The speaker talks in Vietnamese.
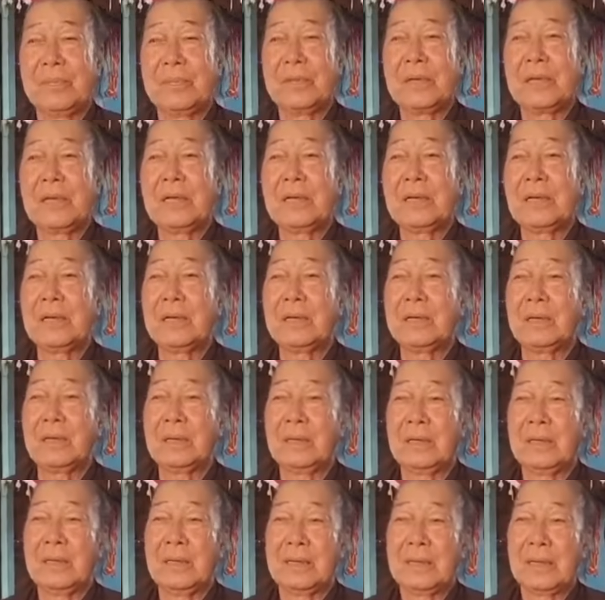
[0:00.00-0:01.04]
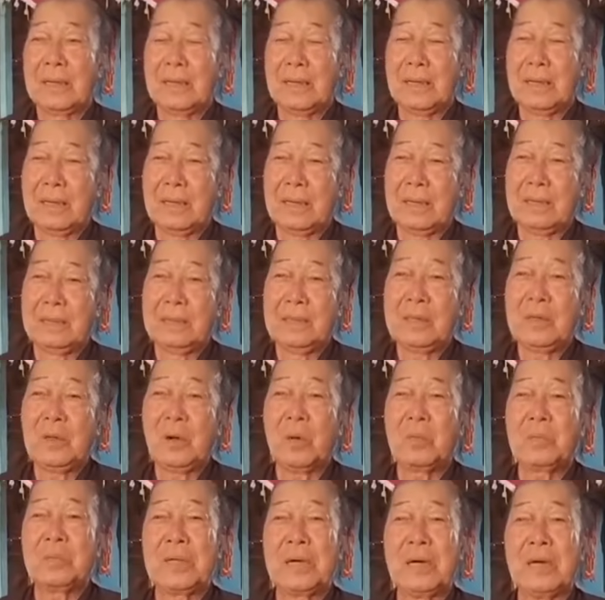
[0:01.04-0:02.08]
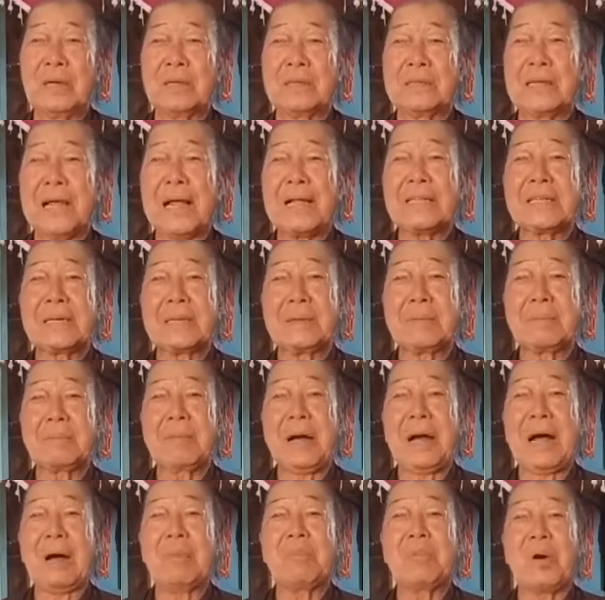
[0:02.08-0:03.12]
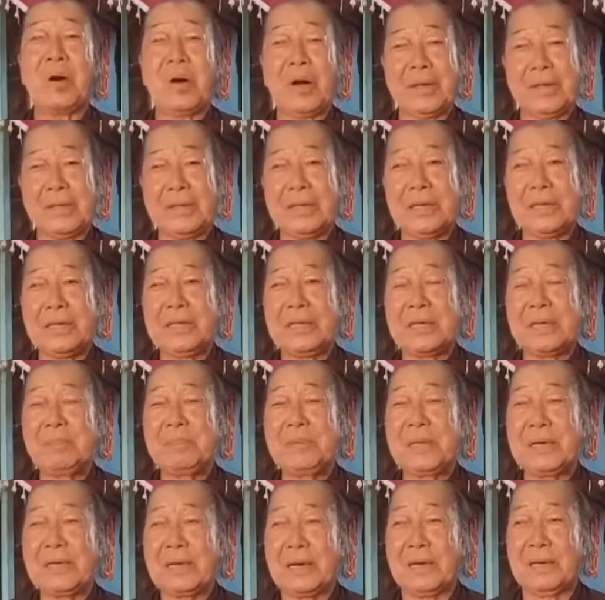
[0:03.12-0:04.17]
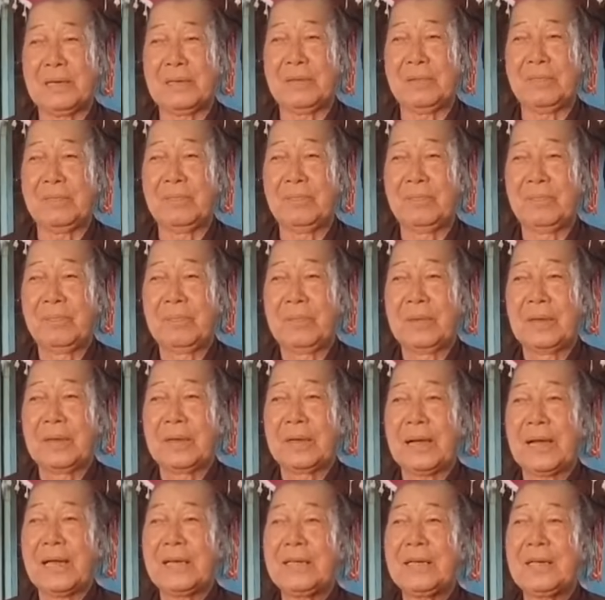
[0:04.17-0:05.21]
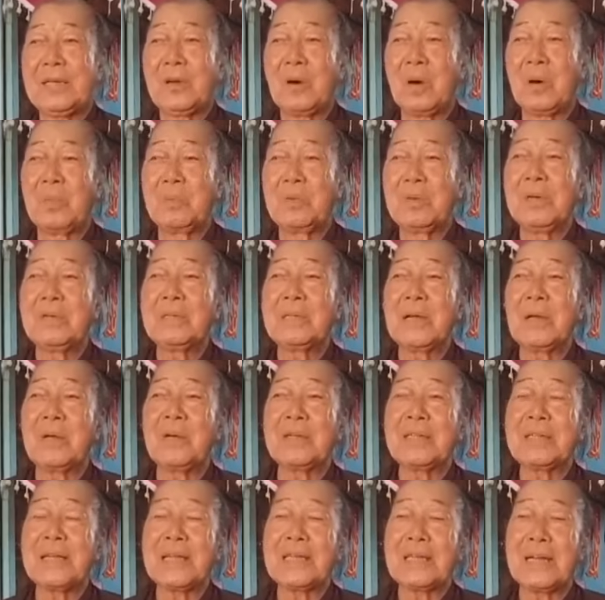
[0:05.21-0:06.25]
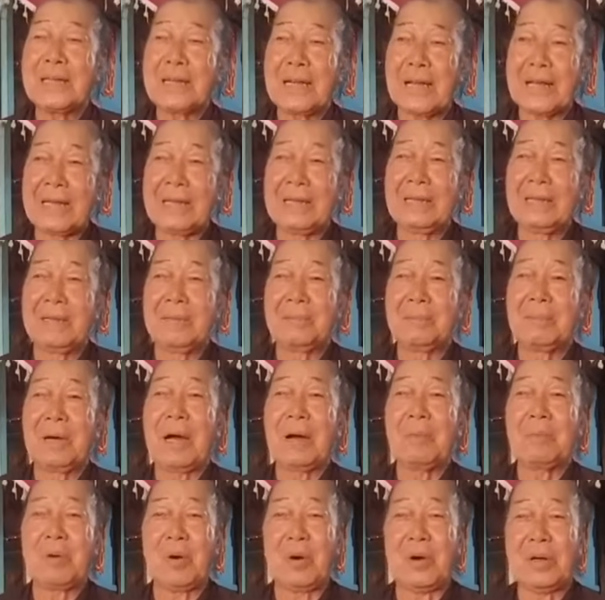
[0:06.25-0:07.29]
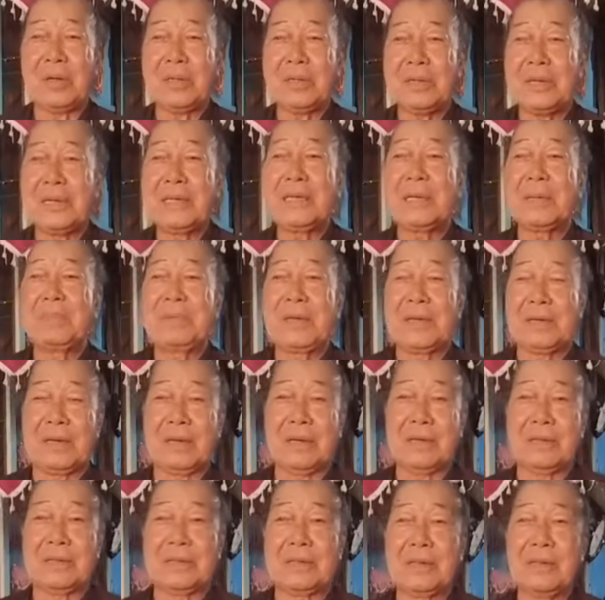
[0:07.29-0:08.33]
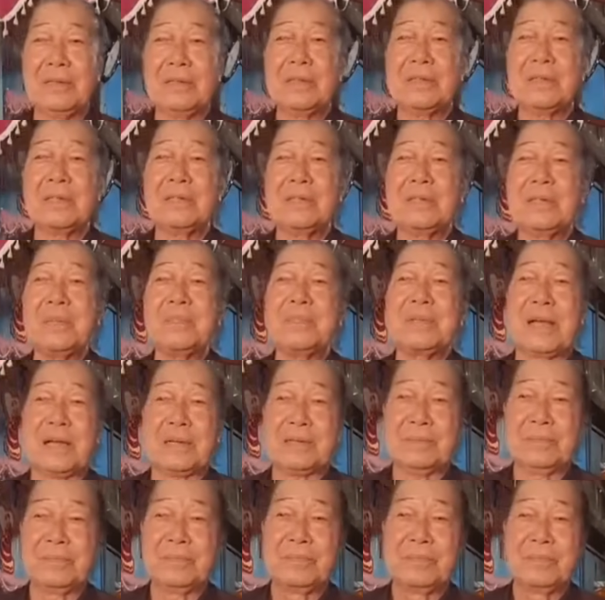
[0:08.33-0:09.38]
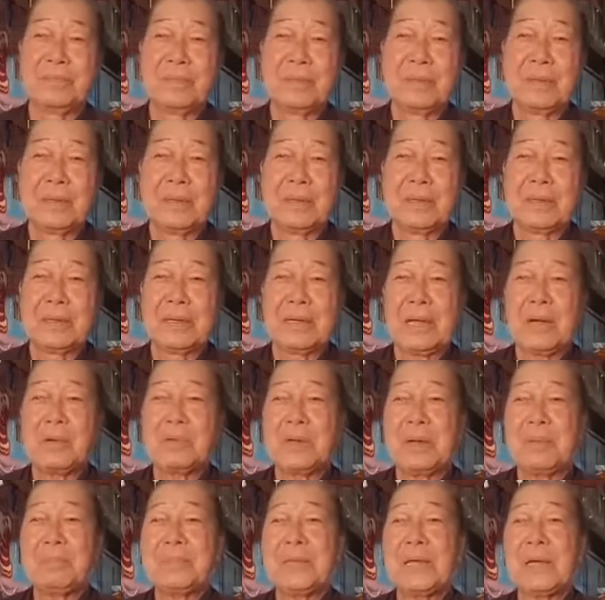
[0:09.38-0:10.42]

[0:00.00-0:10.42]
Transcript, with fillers: vì uh, linh hồn nhờ xác thịt mà học hỏi kinh nghiệm việc đời cái linh hồn nương theo cái xác thân này mà học hỏi kinh nghiệm việc đời xử sự, tiếp vật đeo đắm